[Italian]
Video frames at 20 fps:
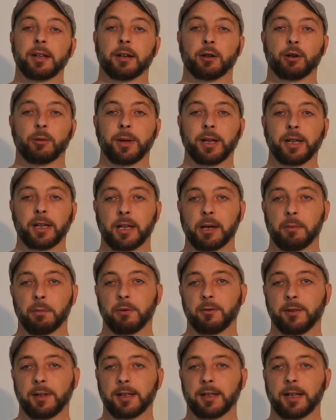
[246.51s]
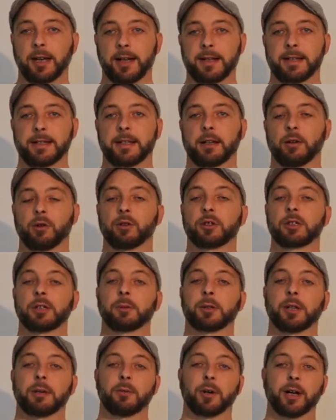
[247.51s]
argomenti che più vi interessano così
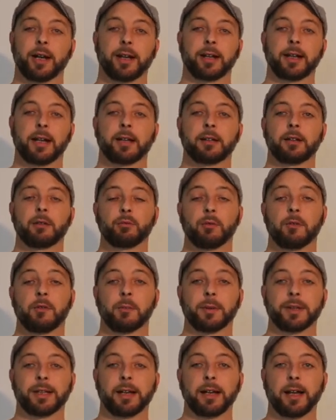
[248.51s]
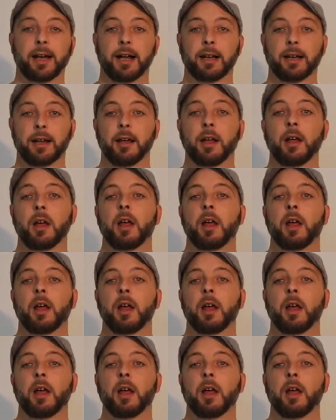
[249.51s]
potremo caricare del nuovo materiale.